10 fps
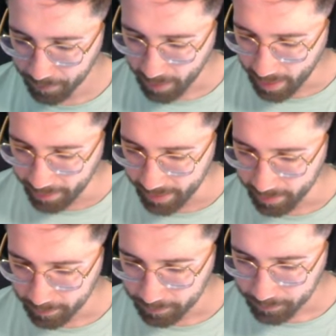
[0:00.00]
A ver.
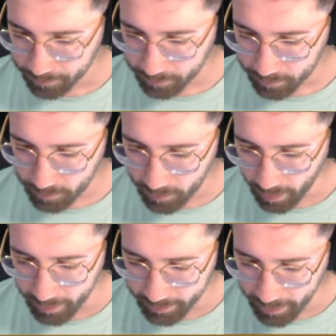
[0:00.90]

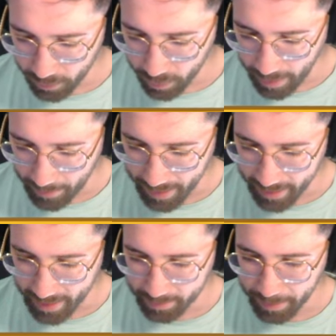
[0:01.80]
Entiendo que la
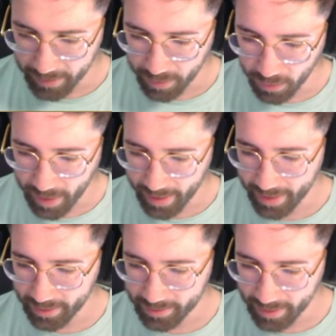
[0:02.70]
máquina expendedora
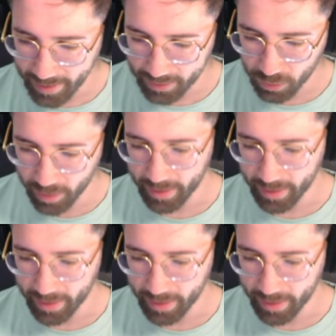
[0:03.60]
es esto de